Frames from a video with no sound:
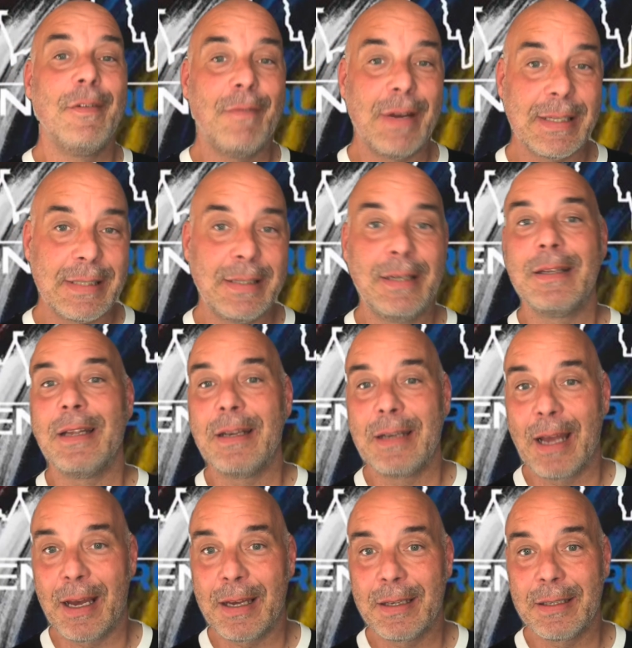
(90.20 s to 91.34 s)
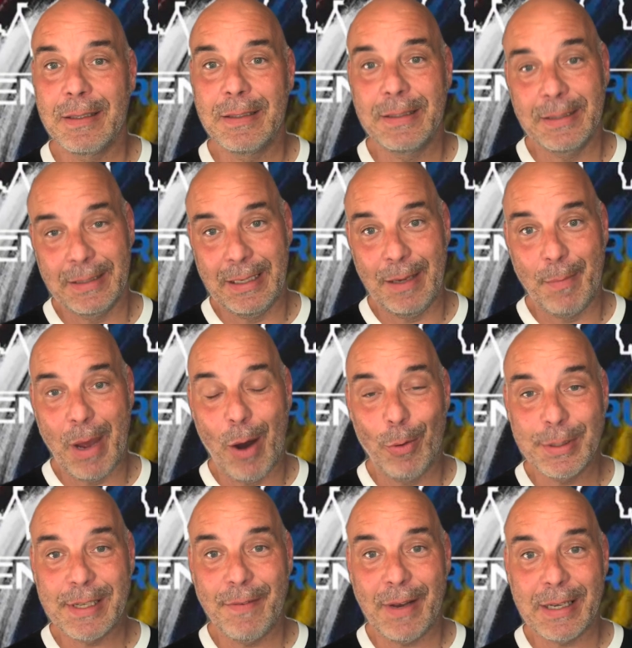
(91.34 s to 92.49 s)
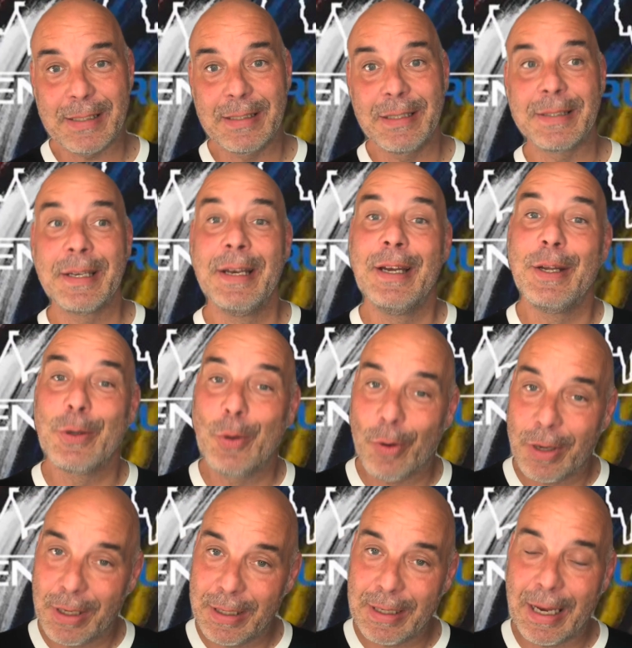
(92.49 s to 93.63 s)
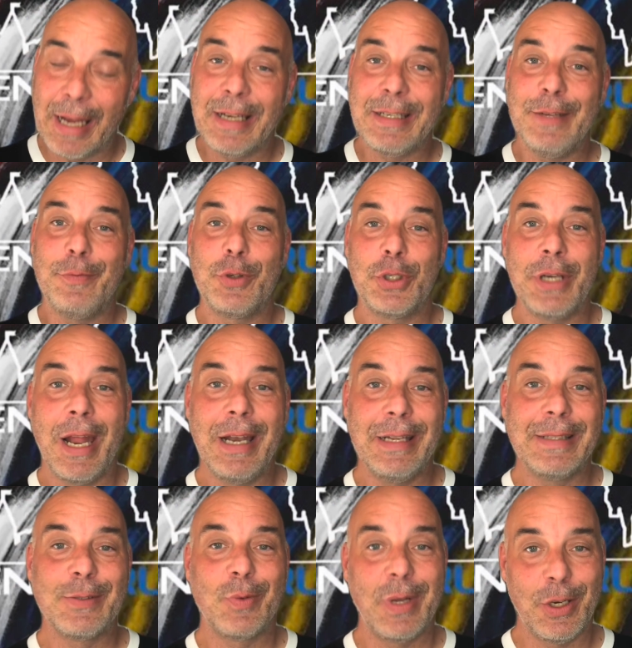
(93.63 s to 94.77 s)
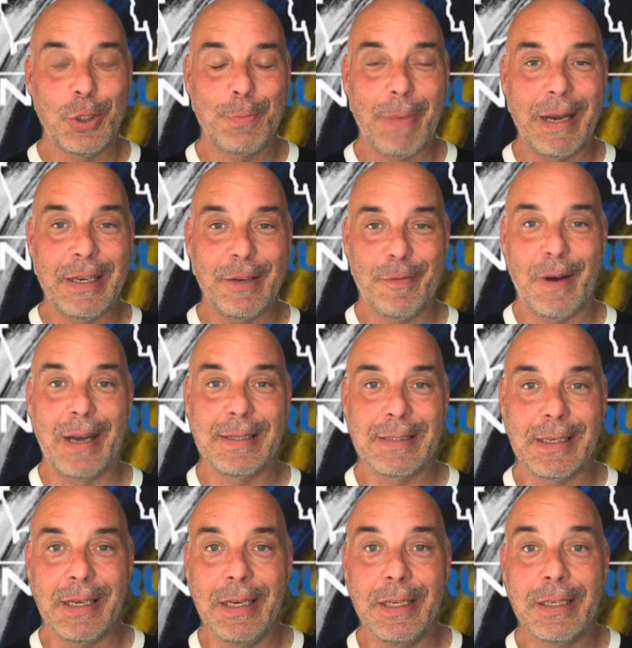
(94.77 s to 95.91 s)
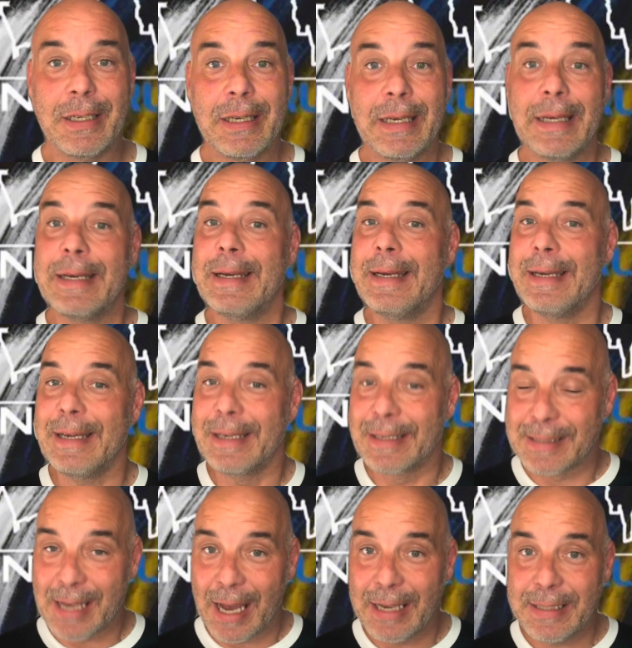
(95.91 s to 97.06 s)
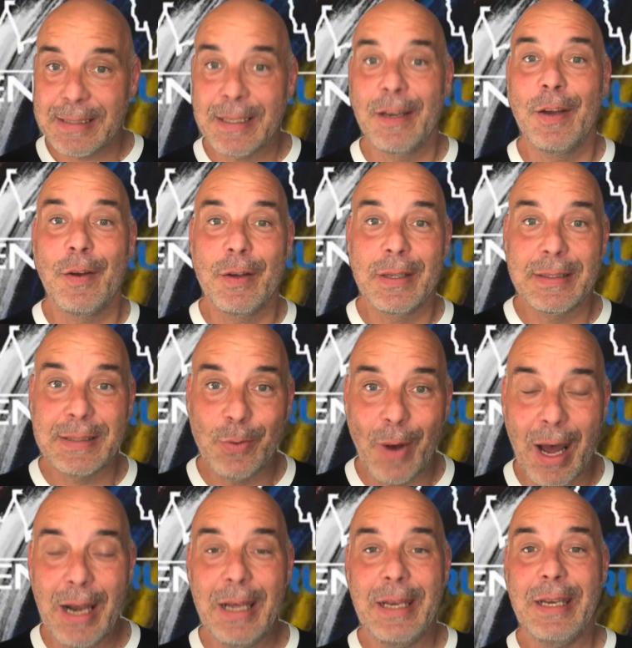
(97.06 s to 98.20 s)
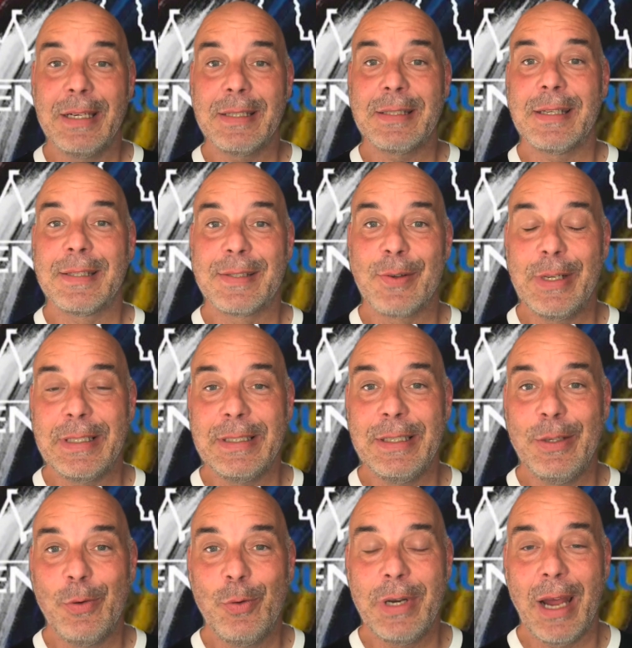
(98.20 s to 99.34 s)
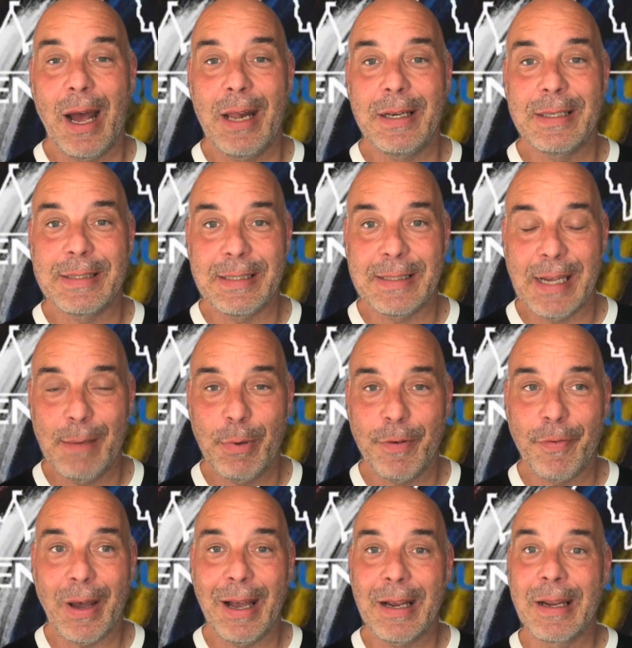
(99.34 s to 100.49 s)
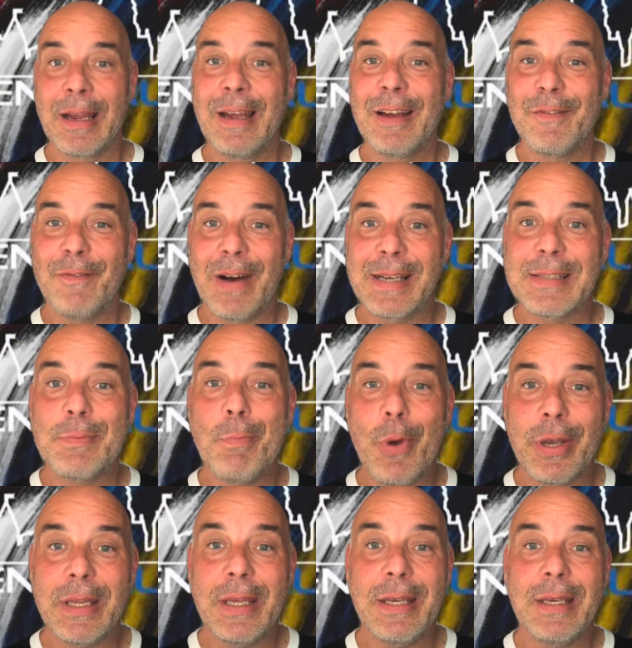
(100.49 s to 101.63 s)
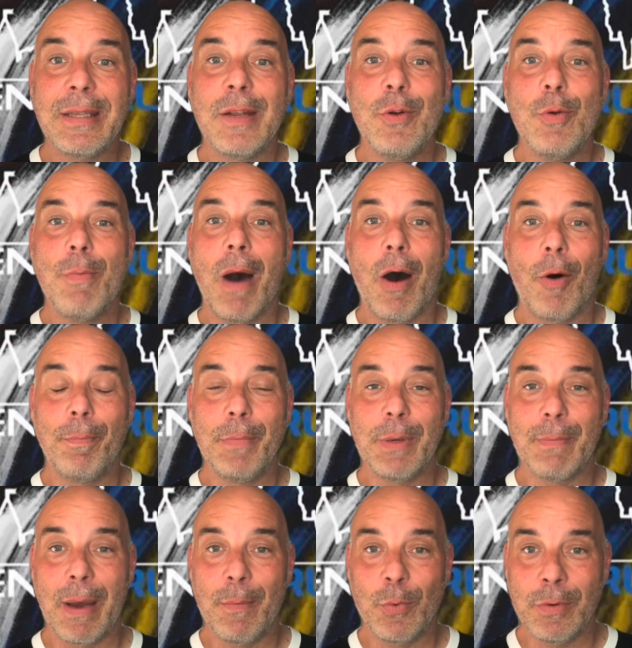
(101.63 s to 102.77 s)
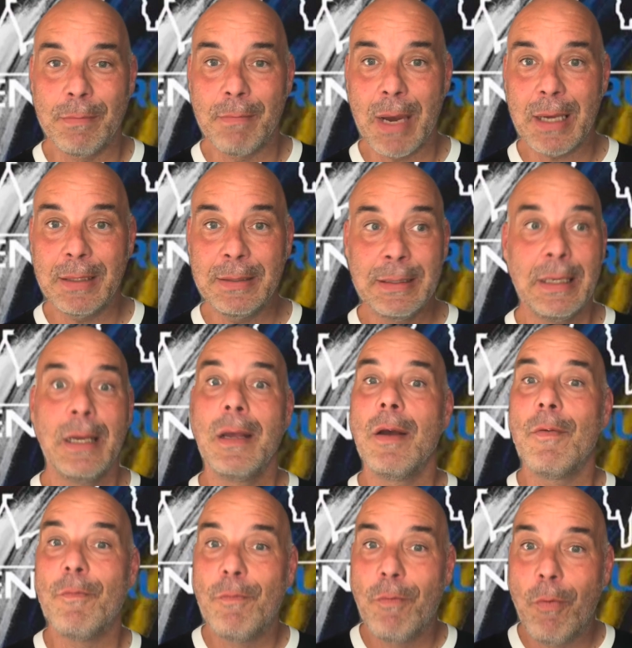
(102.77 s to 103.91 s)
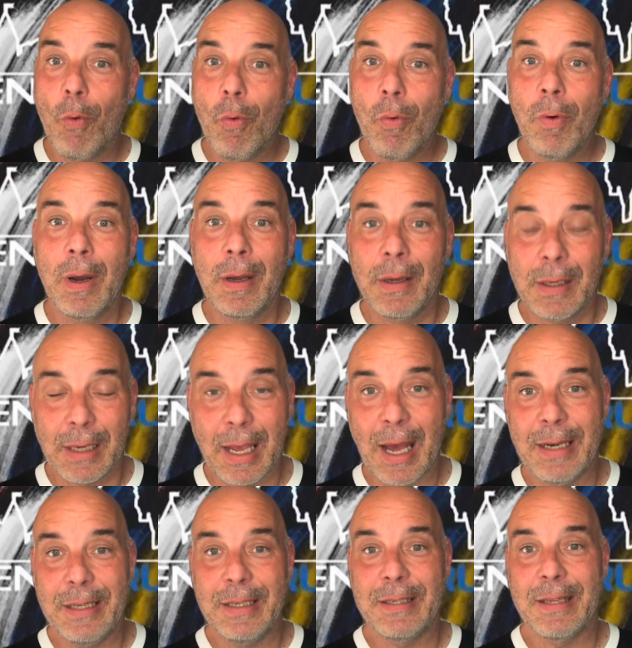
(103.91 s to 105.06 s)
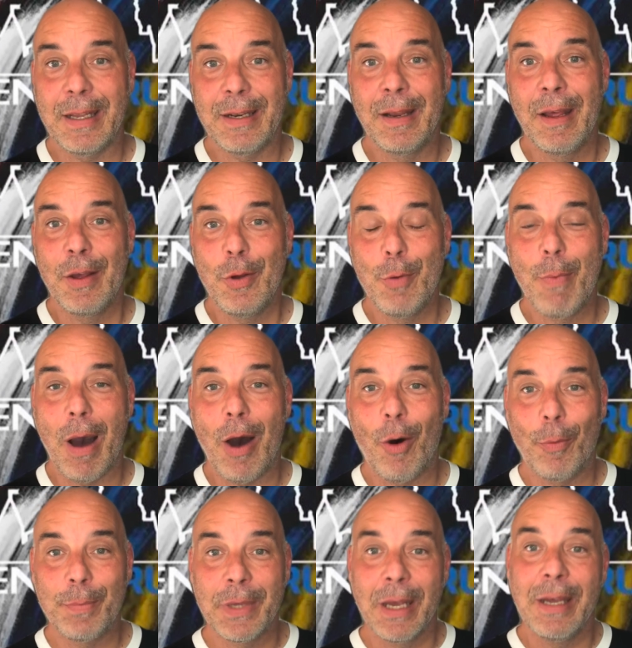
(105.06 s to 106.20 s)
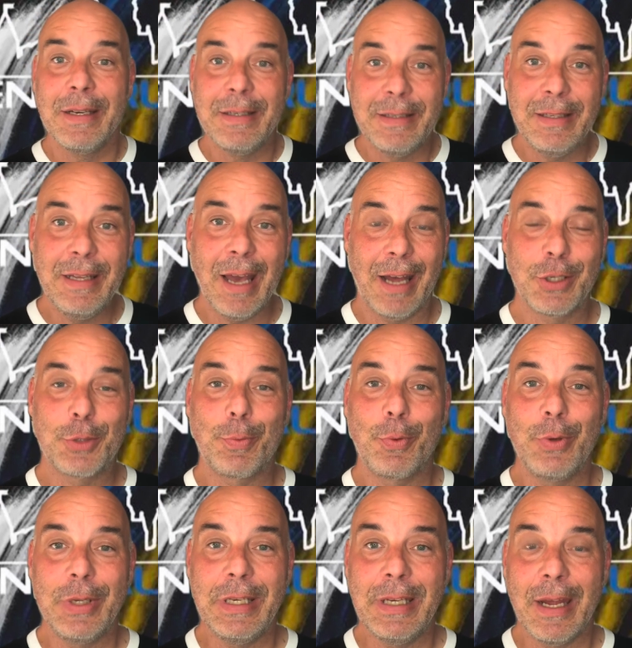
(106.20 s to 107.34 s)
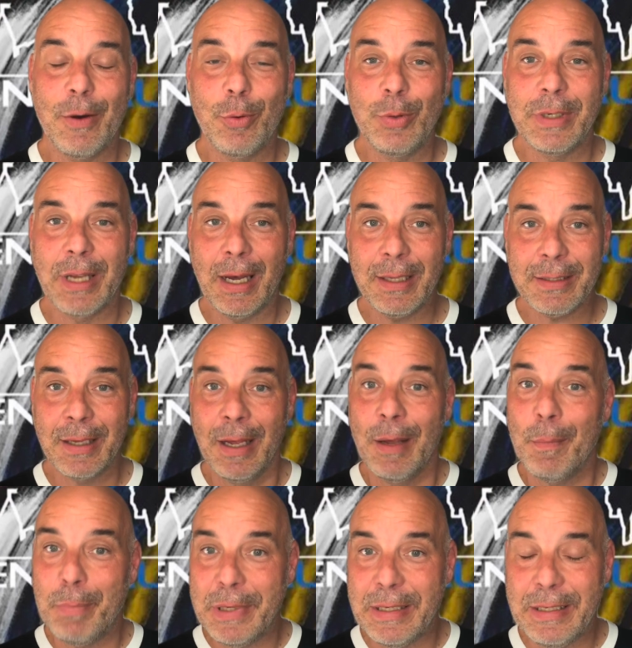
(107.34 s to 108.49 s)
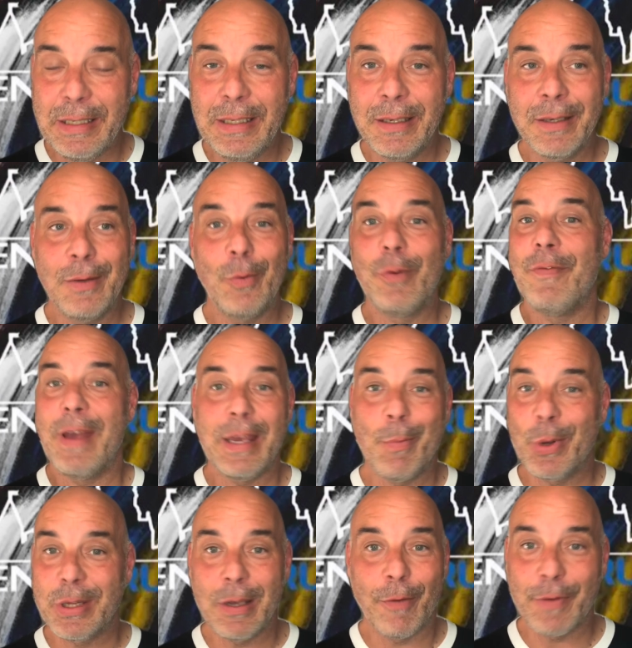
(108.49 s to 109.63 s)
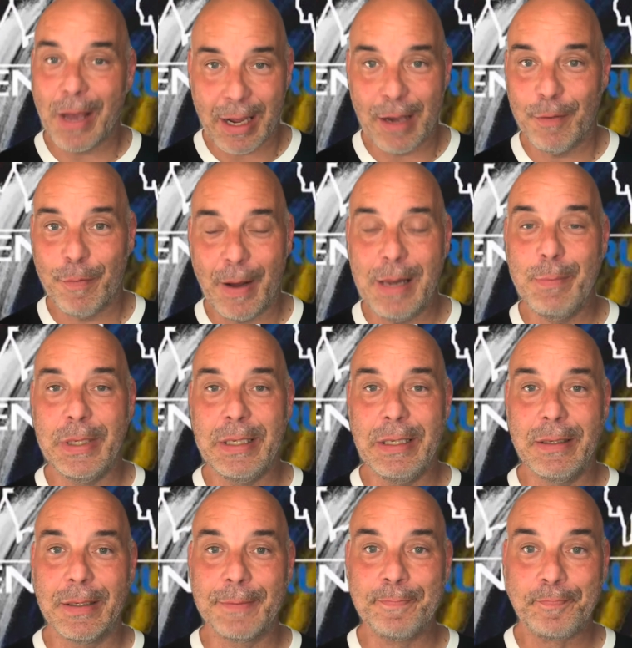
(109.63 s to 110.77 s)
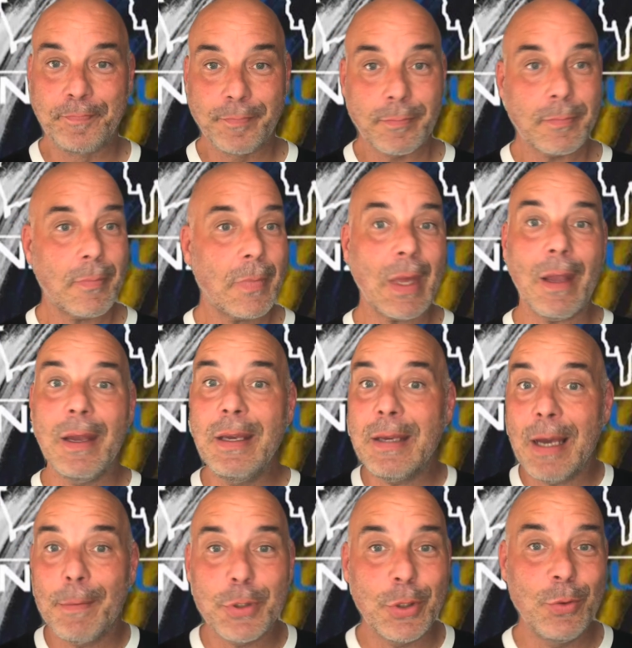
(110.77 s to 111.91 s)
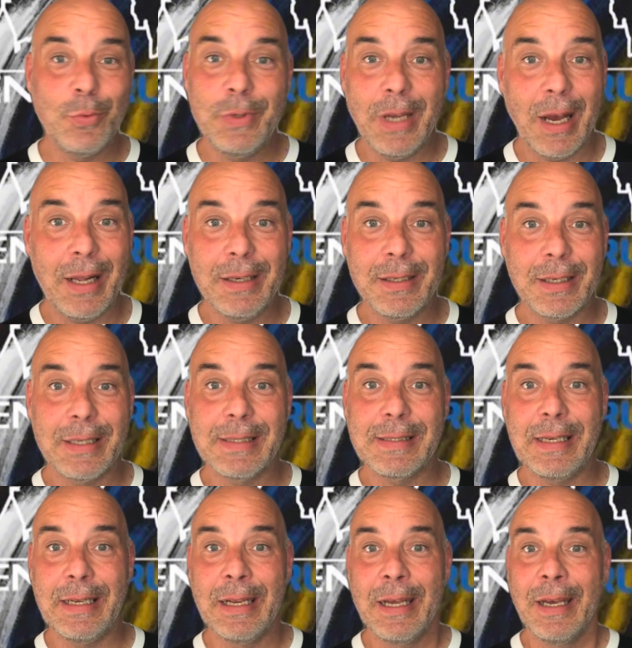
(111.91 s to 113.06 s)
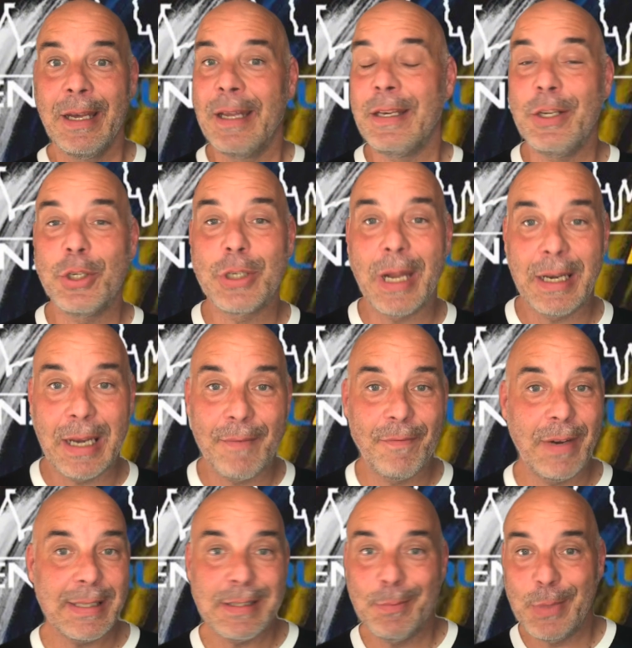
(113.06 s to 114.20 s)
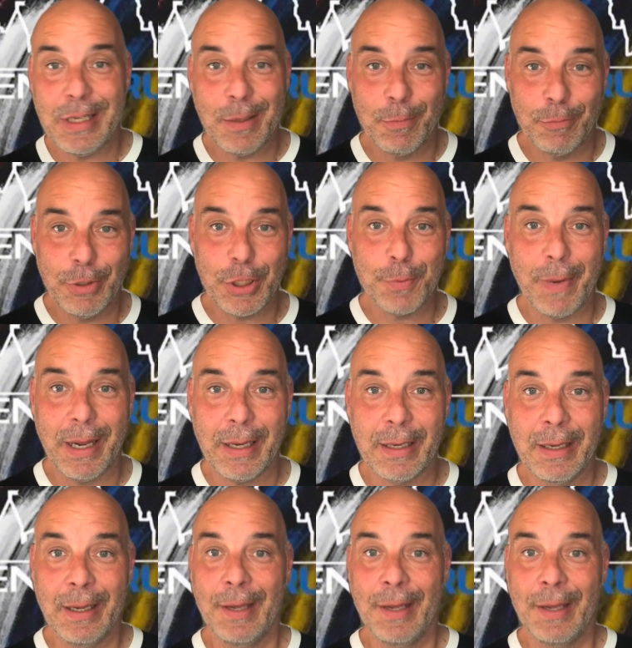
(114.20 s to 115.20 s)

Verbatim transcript: was nachdem äh, er ausgewachsen ist, doch relativ schnell in so eine entspannte Phase geht. Das heißt, Zuallererst sollten die Hundehalter sich selber fragen, was möchte ich denn überhaupt mit meinem Hund machen? Wo kann ich denn überhaupt die Ansprüche, die der Hund hat, bedienen und welche möchte ich auf gar keinen Fall bedienen? Ich habe schon Hundehalter gesehen, die standen am Wasser mit ihrem Richback